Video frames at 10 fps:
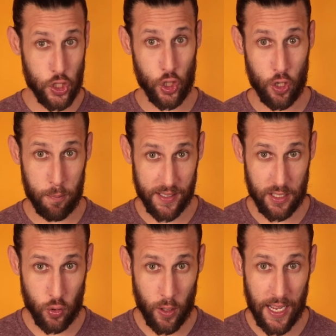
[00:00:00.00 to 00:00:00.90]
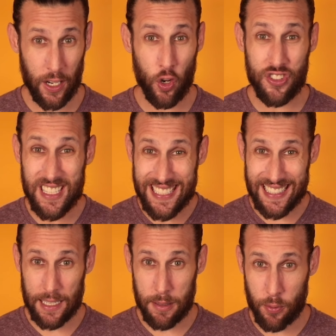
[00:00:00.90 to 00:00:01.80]
hecho, comparte su hogar con
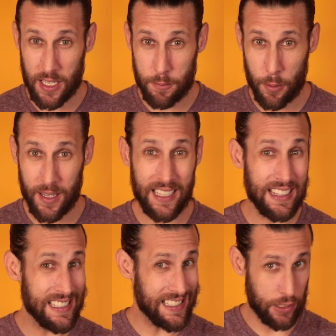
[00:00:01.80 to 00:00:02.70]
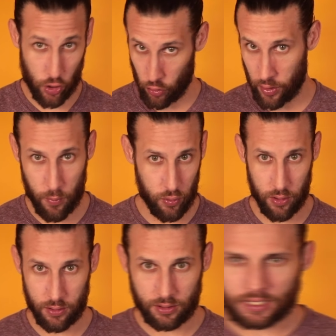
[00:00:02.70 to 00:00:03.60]
60 víboras provenientes de todo el mundo.